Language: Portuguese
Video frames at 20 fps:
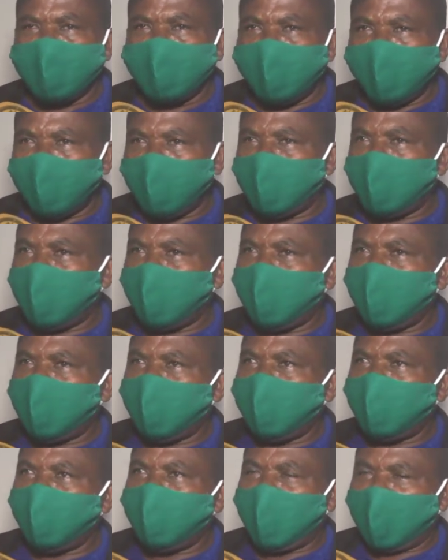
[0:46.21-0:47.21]

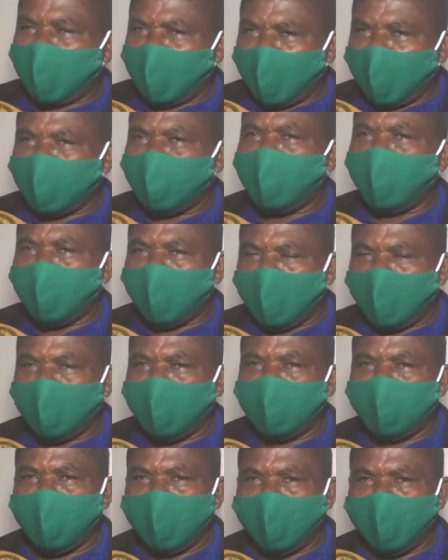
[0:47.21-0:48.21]
porque para cada
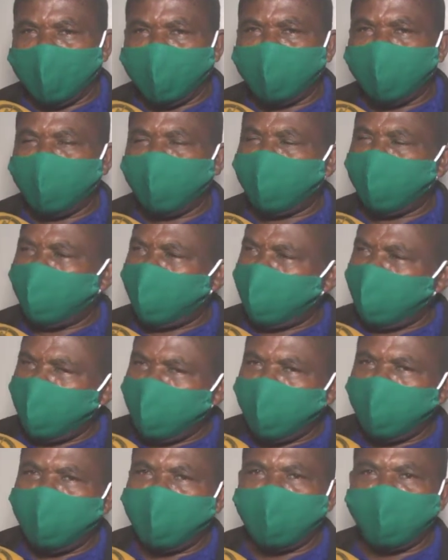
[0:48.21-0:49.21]
localidade foi
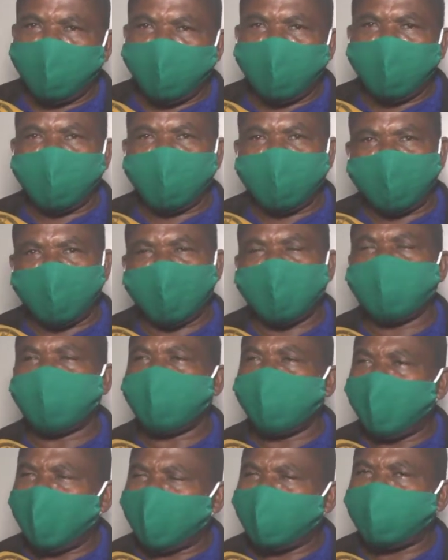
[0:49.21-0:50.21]
uma, duas, três,
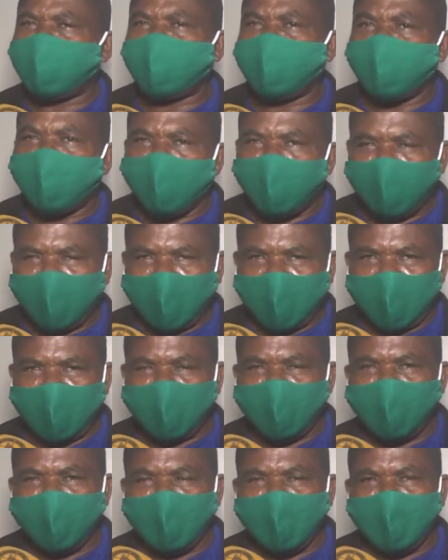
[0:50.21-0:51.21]
quatro, cinco vagas,